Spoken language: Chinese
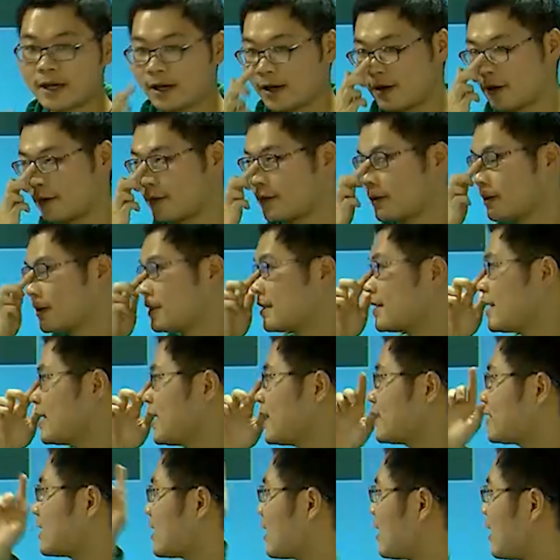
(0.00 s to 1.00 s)
好，
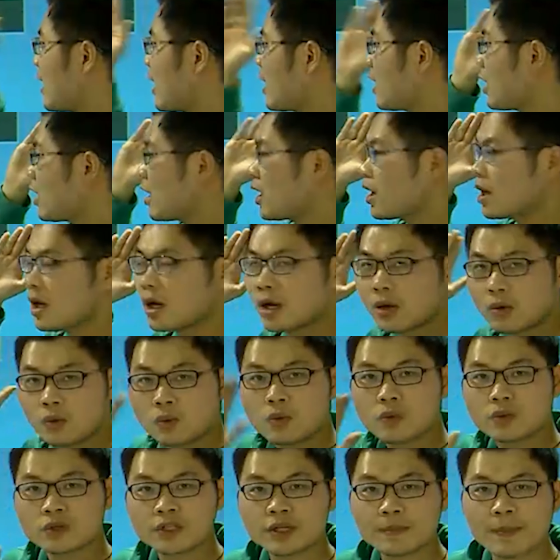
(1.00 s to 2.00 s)
接下来。
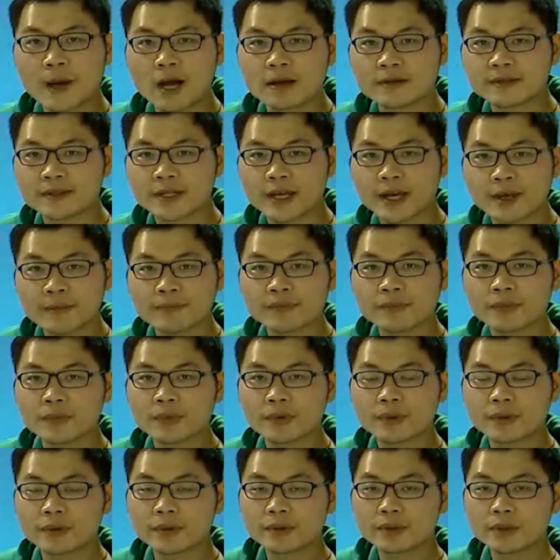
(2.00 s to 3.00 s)
五只螃蟹，
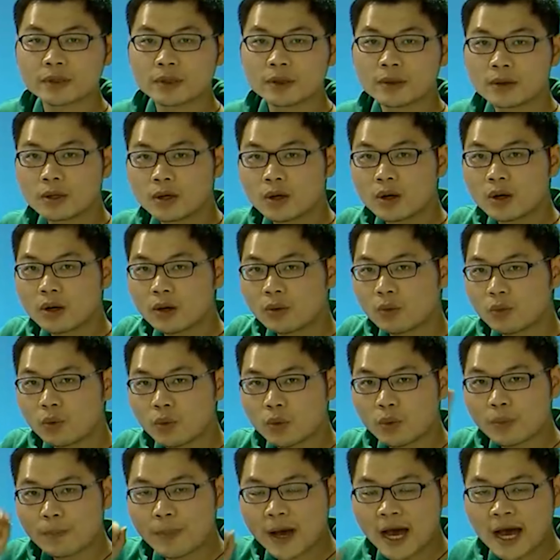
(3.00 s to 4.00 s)

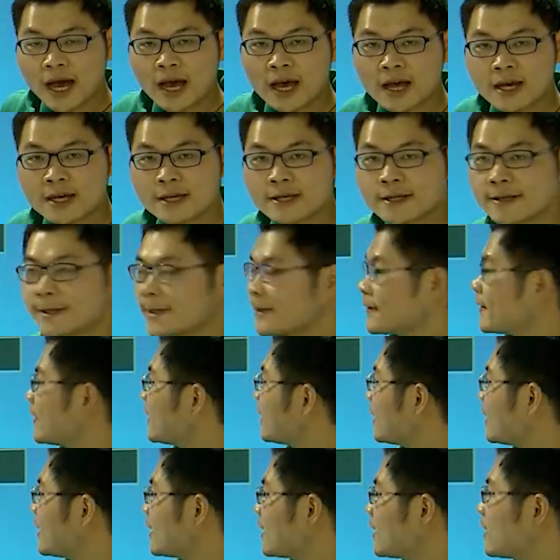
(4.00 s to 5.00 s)
五八
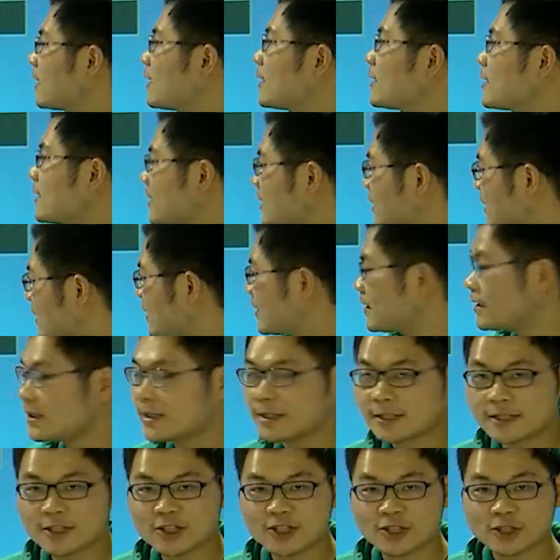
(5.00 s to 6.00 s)

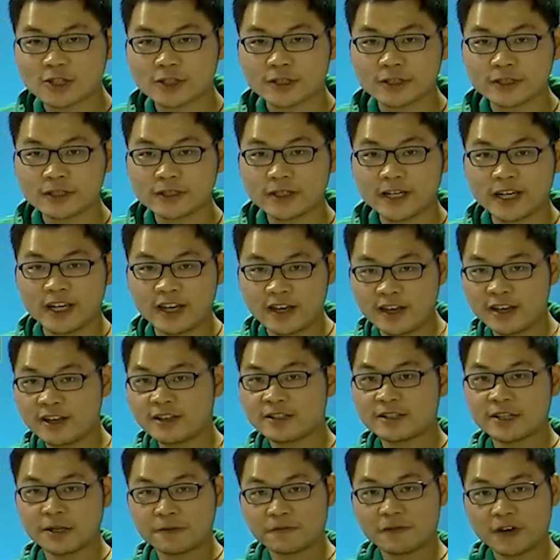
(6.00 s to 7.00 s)
四十，
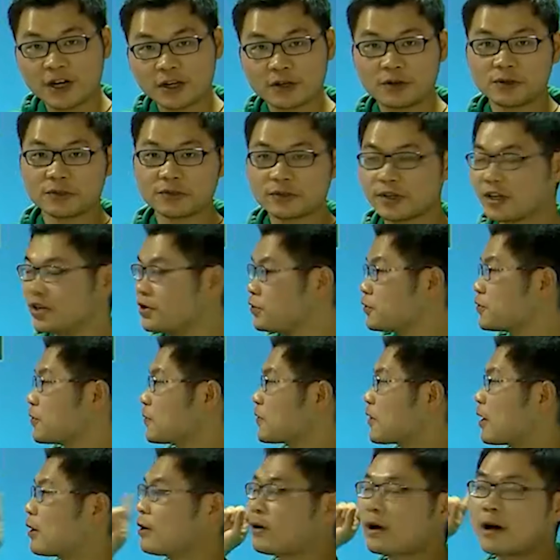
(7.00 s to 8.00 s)
哎，乘法口诀很
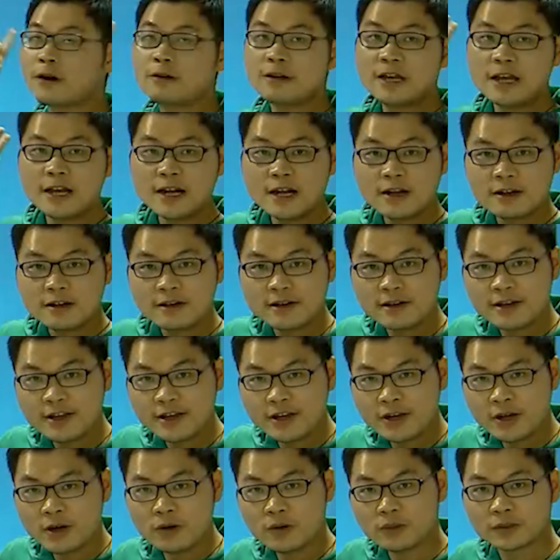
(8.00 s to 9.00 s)
重要哦。
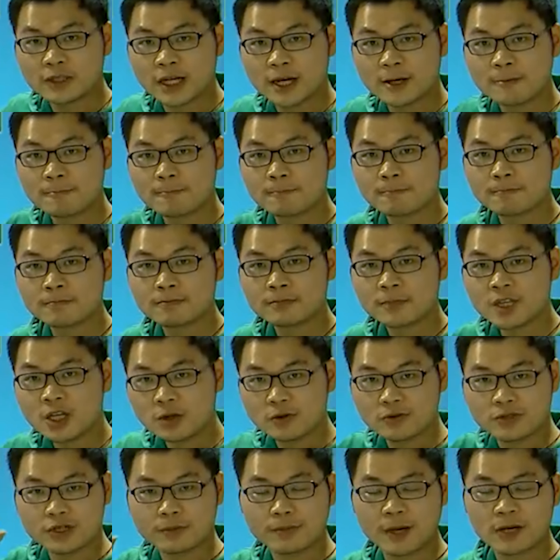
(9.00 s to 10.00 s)
六呢？
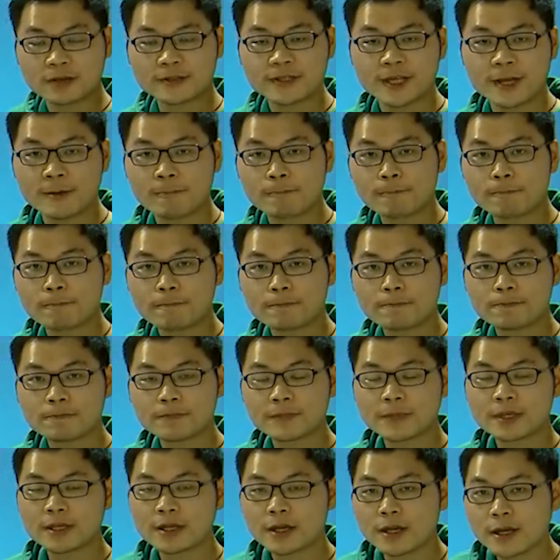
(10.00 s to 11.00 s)
六只螃蟹，
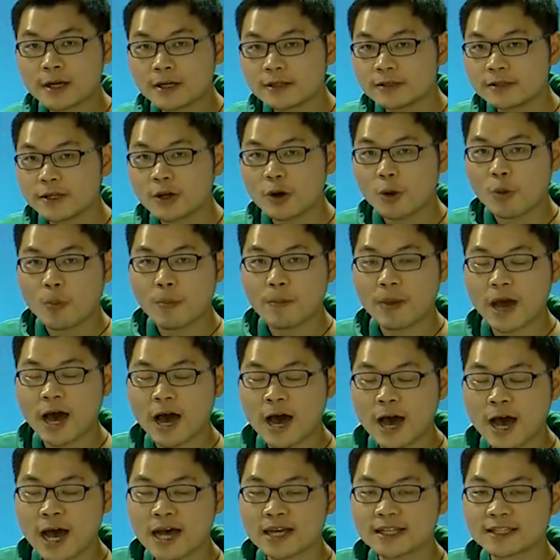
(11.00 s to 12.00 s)
六
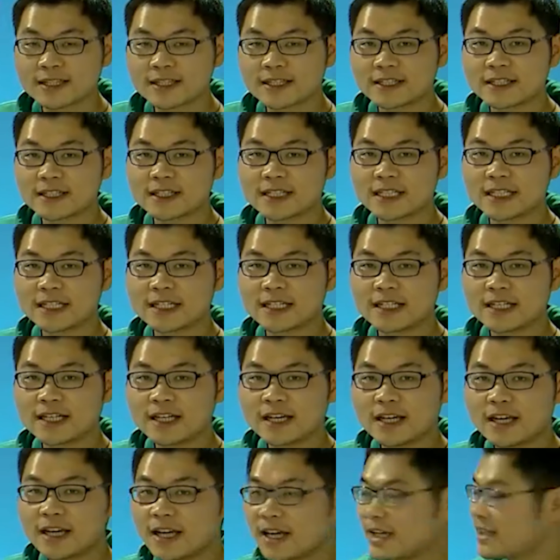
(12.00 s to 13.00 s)
八
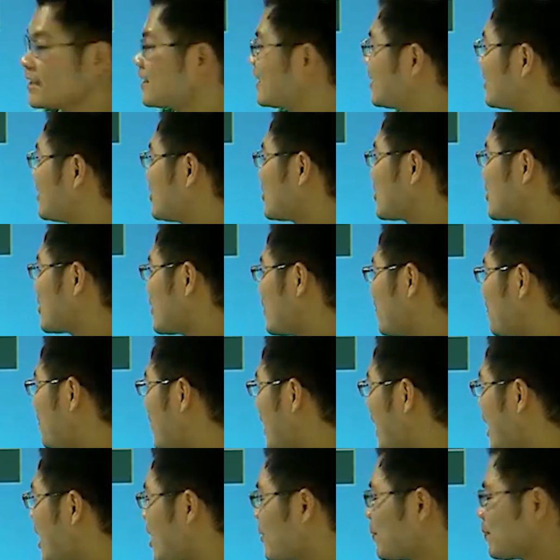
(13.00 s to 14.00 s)
四十
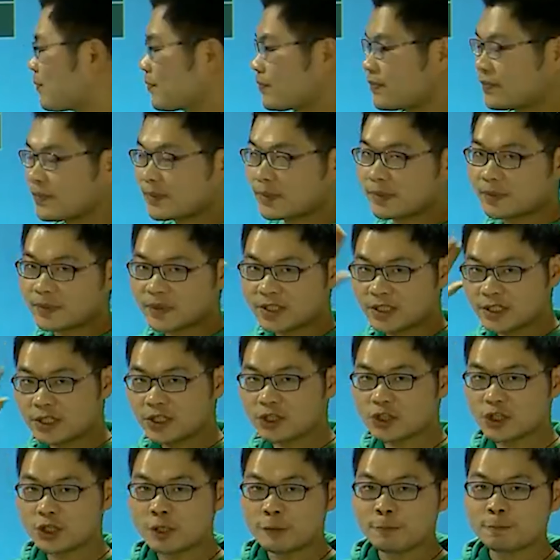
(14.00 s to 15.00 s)
八。
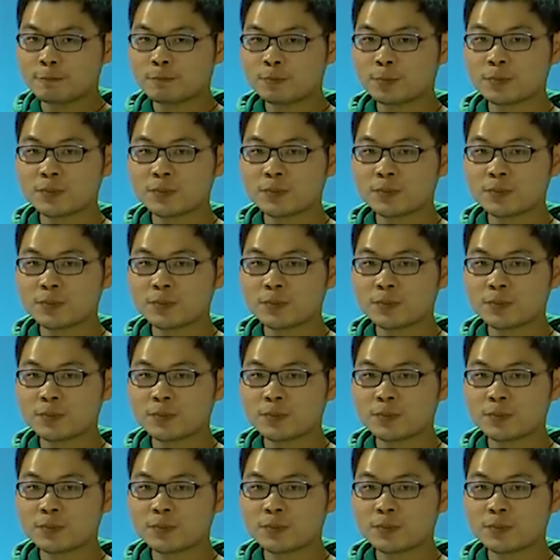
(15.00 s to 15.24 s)
七只，